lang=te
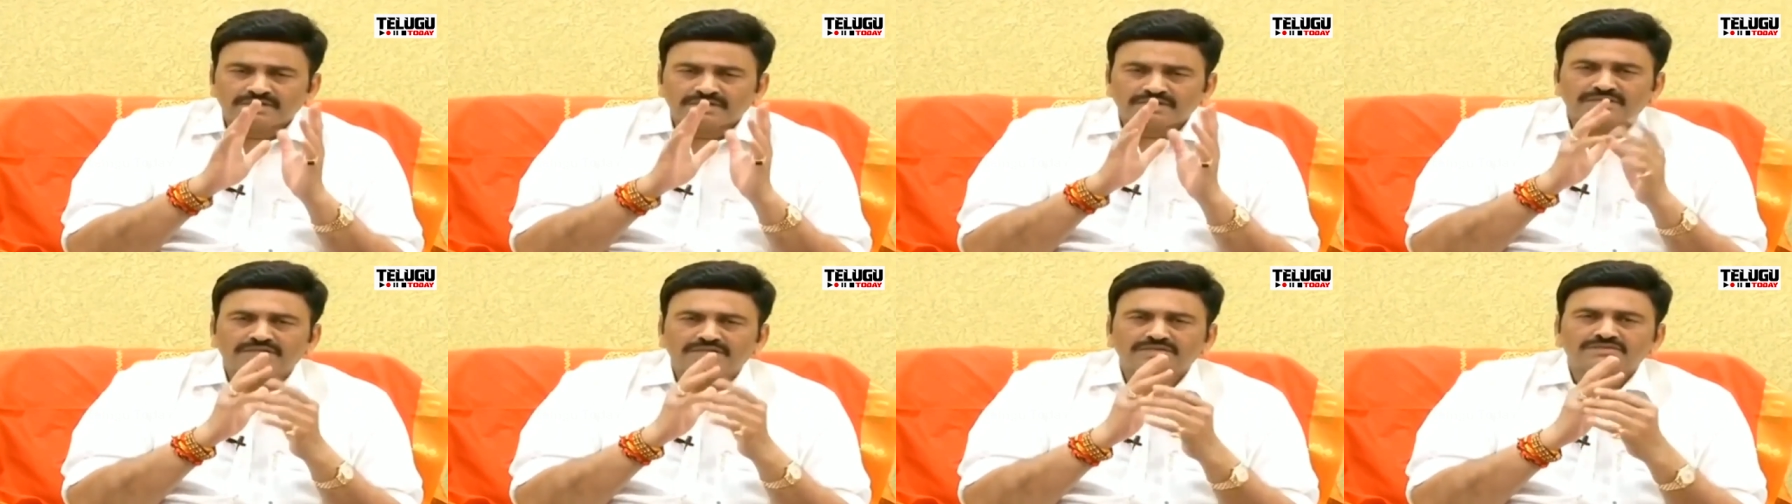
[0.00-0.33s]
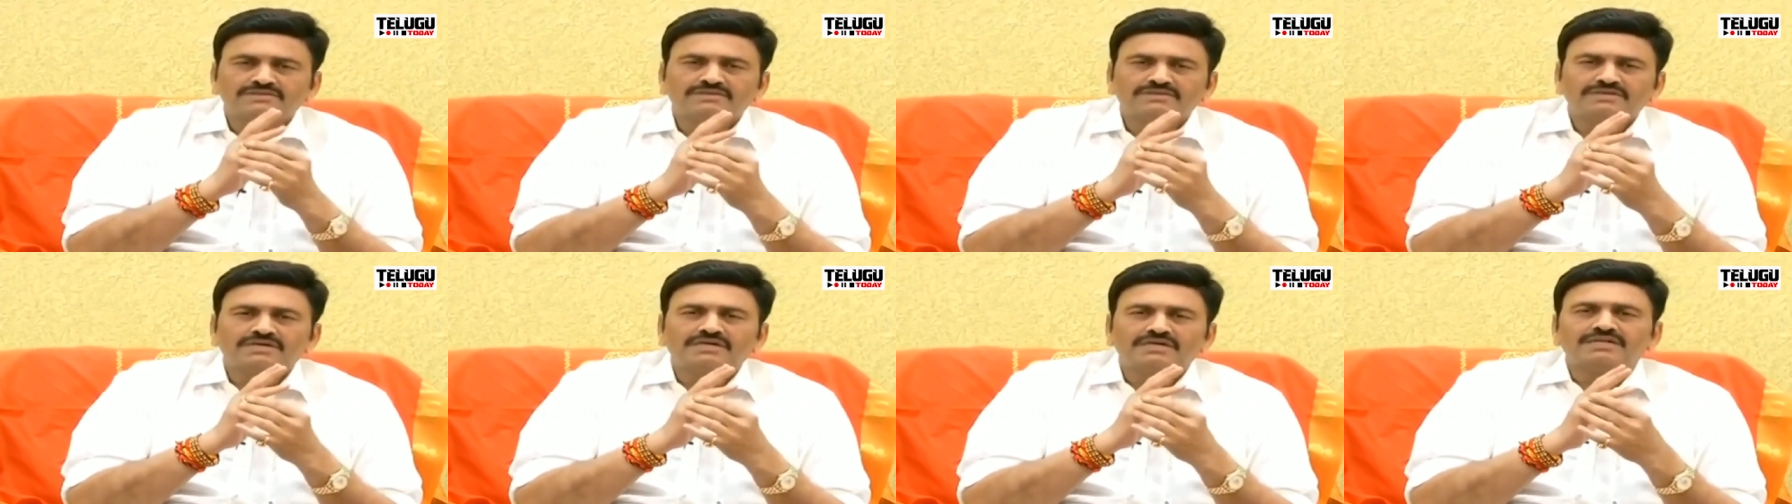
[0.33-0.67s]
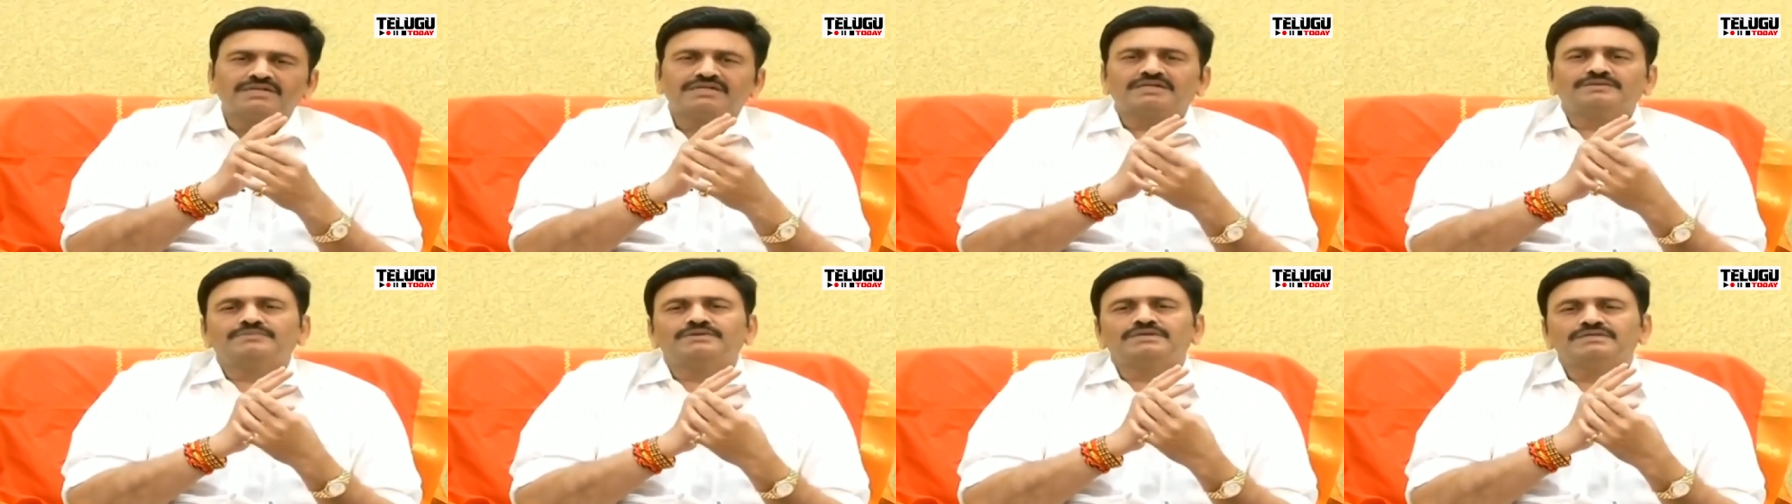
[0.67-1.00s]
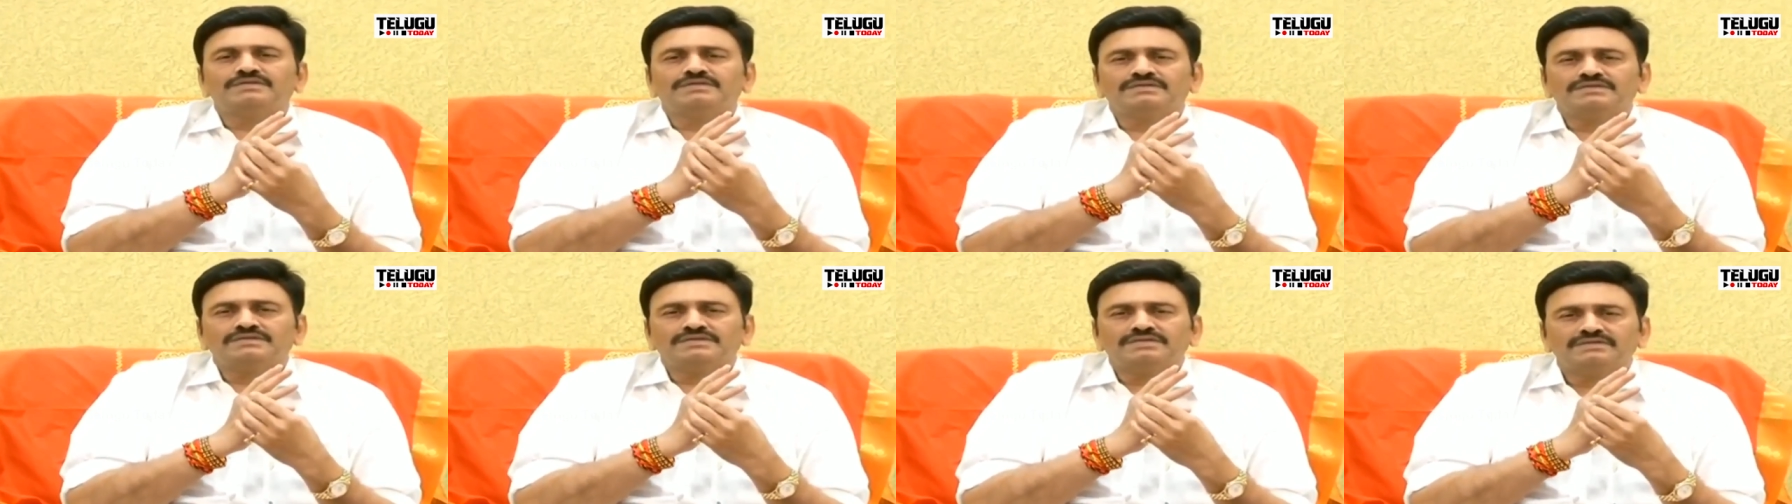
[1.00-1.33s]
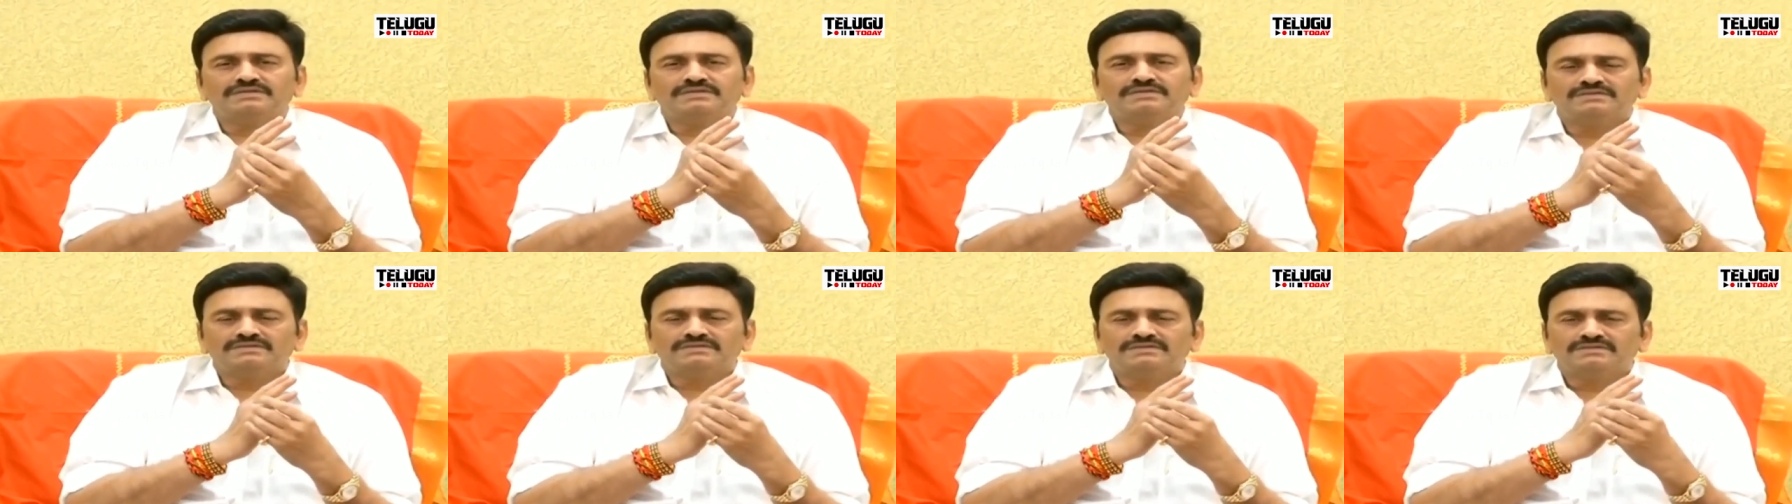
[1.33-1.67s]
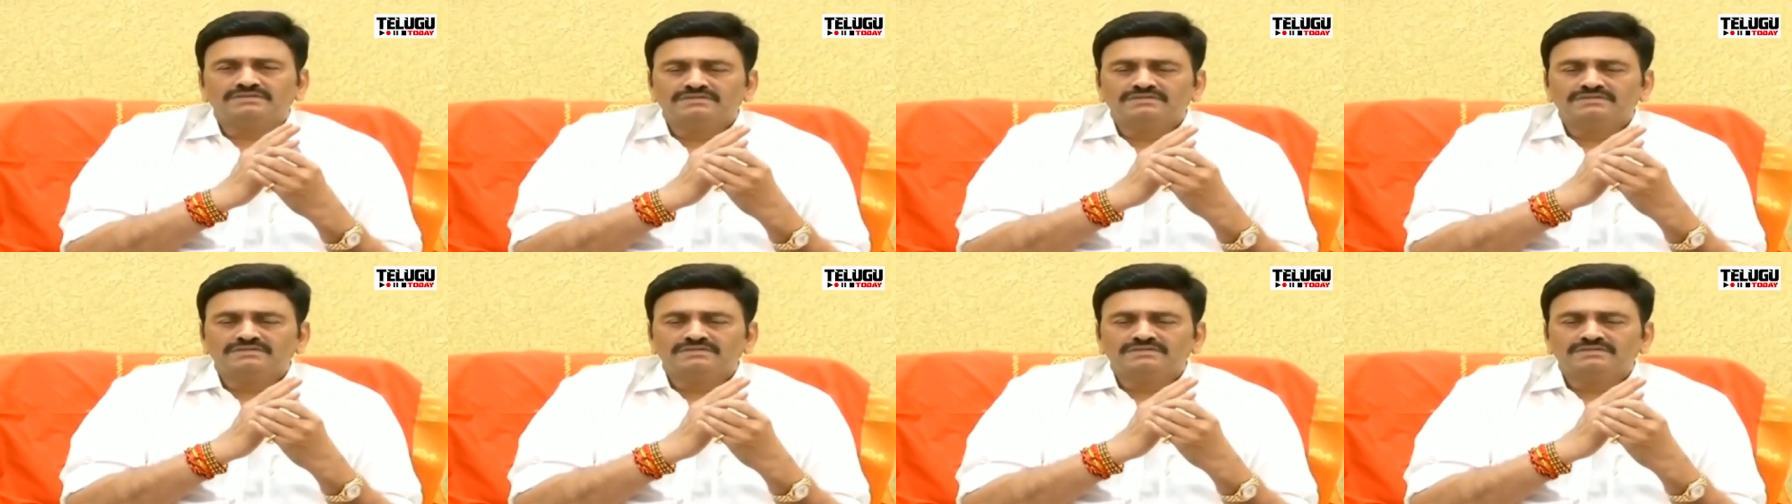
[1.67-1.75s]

మల్లికార్జున గారు రికమెండ్ చేశాడు